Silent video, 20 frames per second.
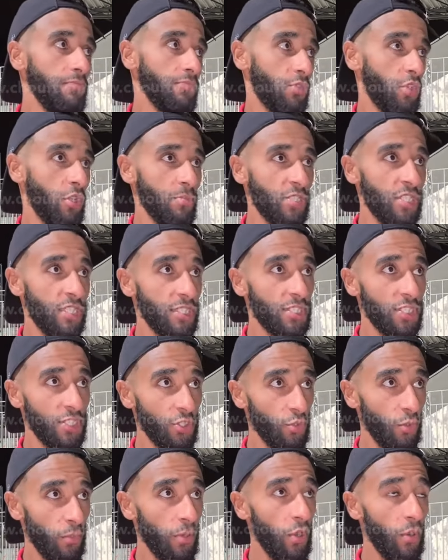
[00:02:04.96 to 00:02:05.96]
Comme je l'ai dit,
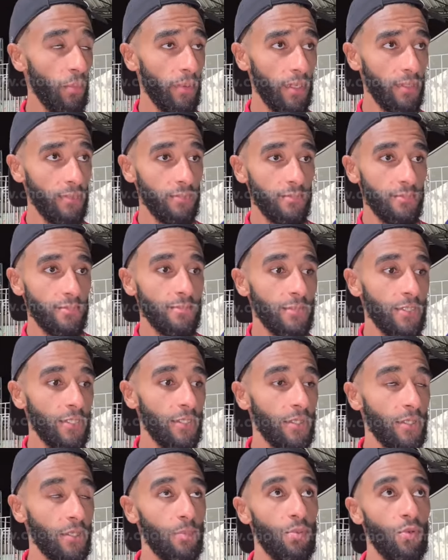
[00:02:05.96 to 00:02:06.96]
je comprends pas
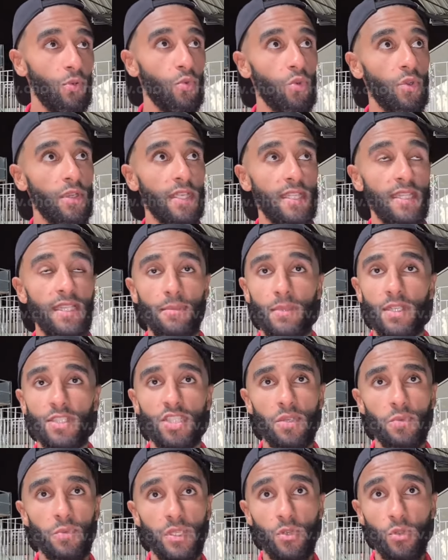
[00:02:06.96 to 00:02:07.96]
euh, pourquoi il y a des
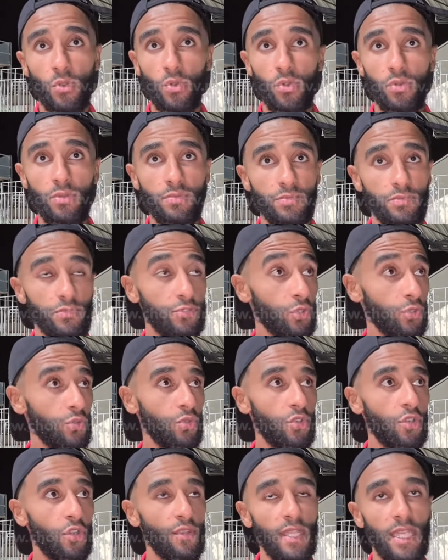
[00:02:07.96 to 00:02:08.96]
matchs à huis clos,
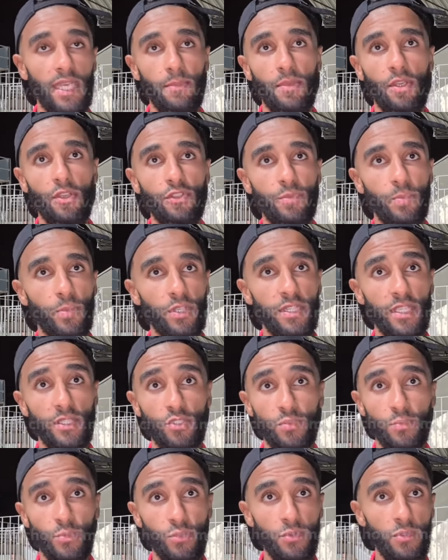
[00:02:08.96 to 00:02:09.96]
surtout quand on a les meilleurs supporters
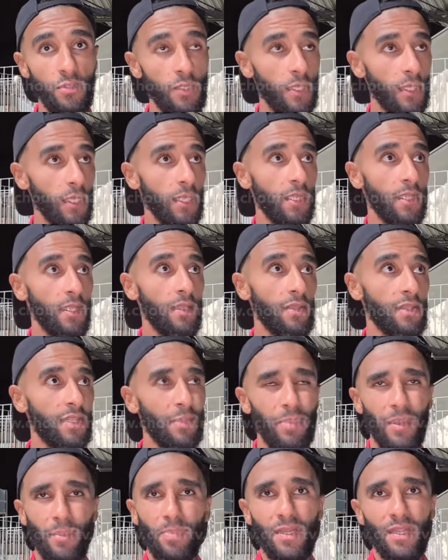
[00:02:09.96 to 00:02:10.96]
du monde. C'est
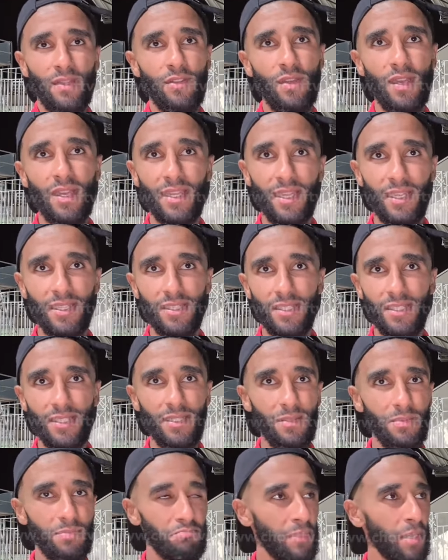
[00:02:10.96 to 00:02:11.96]
pas plaisant à regarder.
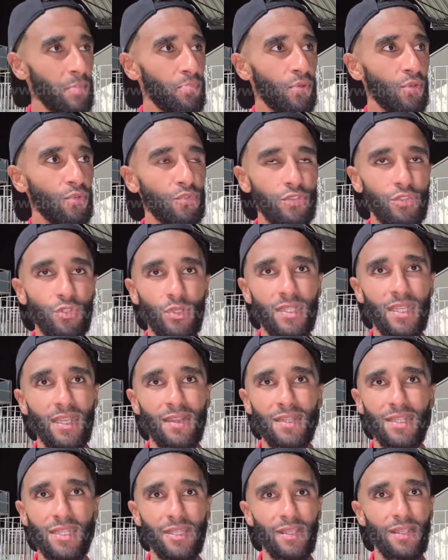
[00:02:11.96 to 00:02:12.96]
Même pour nous sur le
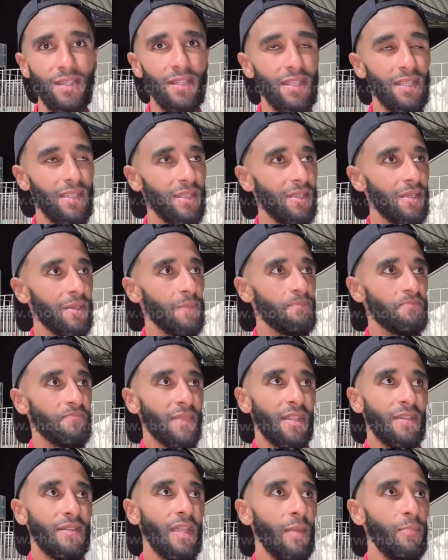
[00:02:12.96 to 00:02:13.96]
terrain, c'est
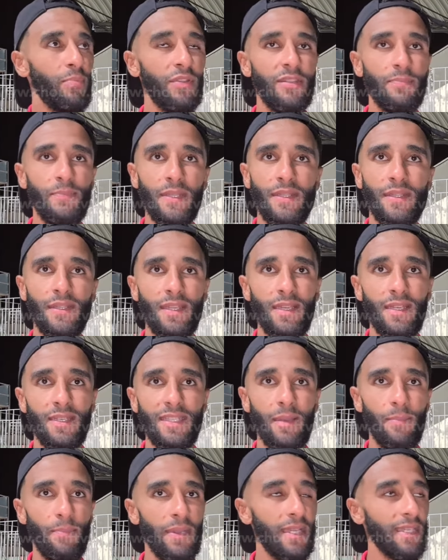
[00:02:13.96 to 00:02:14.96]
un peu spécial. Il
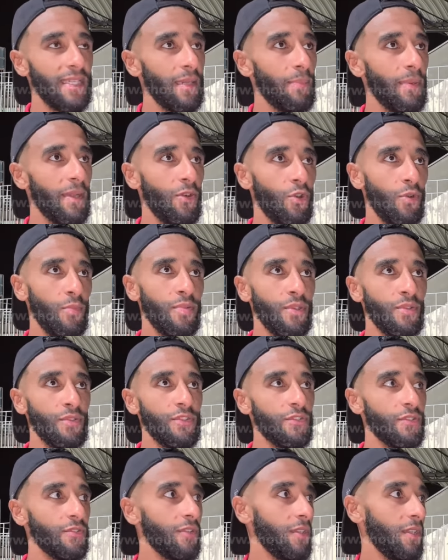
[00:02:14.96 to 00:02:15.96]
n'y a pas, y a pas
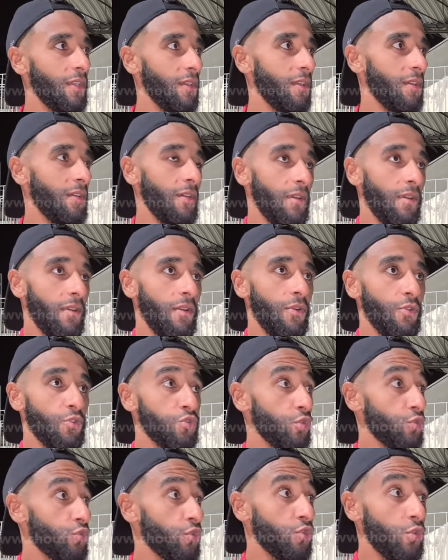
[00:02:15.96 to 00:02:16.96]
l'ambiance. Euh,
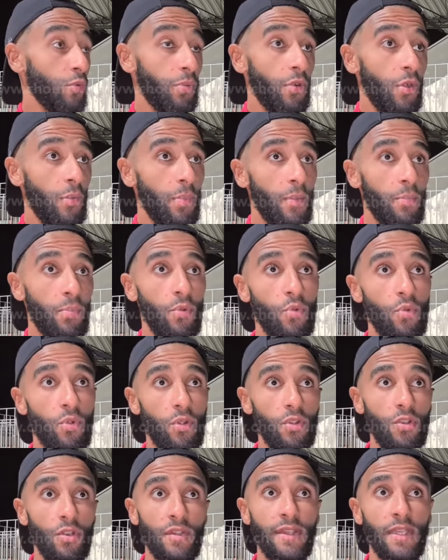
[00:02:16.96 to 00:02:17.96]
aujourd'hui, je comprends pas pourquoi
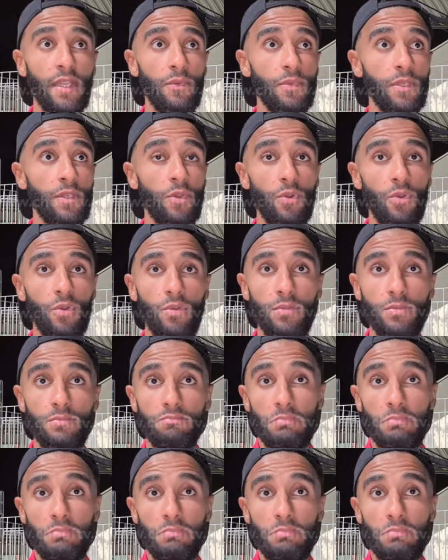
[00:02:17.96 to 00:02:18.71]
encore ça à huis clos.